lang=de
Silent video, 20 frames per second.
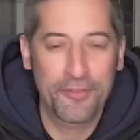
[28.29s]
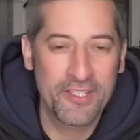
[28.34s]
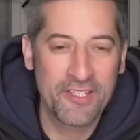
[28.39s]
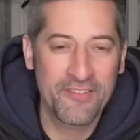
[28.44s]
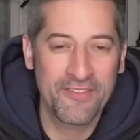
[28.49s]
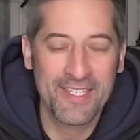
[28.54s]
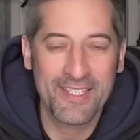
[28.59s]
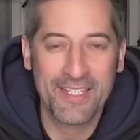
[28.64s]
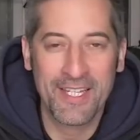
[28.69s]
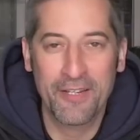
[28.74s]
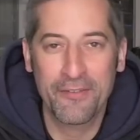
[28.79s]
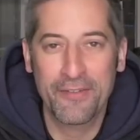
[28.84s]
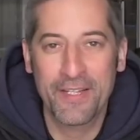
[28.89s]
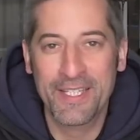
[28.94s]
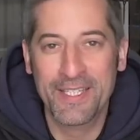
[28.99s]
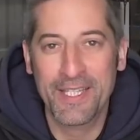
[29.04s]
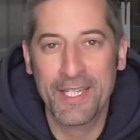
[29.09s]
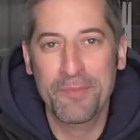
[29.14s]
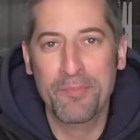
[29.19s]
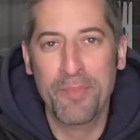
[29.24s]
Auf diese Weise kann ich
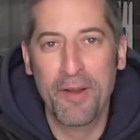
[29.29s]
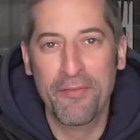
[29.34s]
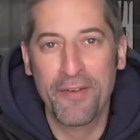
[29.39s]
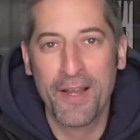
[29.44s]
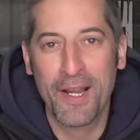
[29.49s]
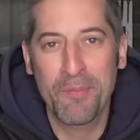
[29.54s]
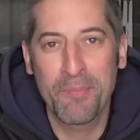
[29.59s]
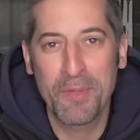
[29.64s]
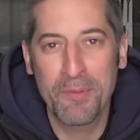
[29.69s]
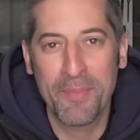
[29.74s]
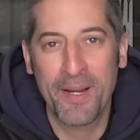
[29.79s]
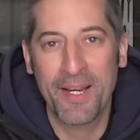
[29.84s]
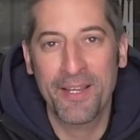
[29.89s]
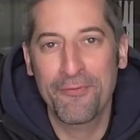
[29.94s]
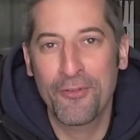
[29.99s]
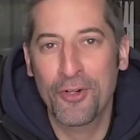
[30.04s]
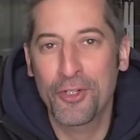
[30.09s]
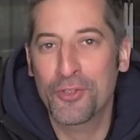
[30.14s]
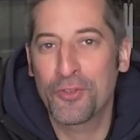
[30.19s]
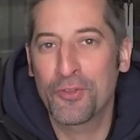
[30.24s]
vielleicht gleich ein paar Fragen
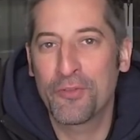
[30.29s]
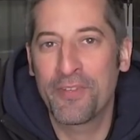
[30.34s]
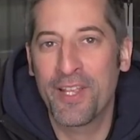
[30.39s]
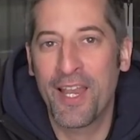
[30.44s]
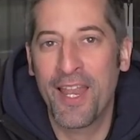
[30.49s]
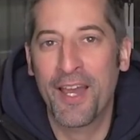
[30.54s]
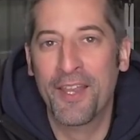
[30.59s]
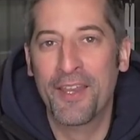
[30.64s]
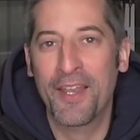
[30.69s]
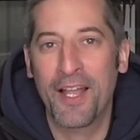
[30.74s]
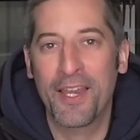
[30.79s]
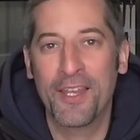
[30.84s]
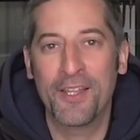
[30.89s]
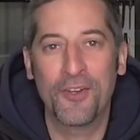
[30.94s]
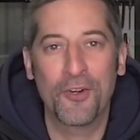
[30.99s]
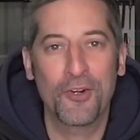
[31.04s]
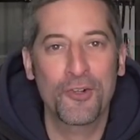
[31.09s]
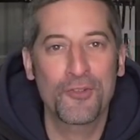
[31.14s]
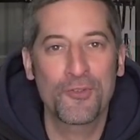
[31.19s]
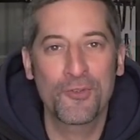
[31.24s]
mitbeantworten und wir lernen
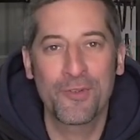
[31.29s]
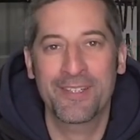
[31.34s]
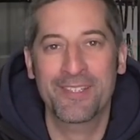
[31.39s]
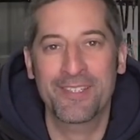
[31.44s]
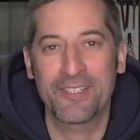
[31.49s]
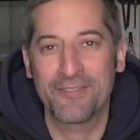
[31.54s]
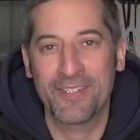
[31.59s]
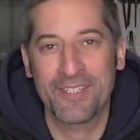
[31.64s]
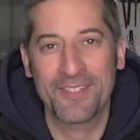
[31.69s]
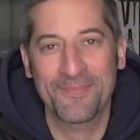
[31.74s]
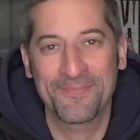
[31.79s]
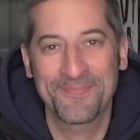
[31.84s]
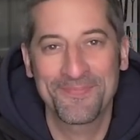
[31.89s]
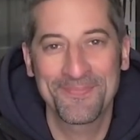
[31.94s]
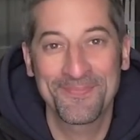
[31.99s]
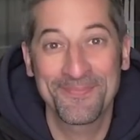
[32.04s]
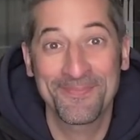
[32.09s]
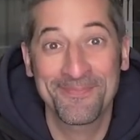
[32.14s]
alle noch zusätzlich was.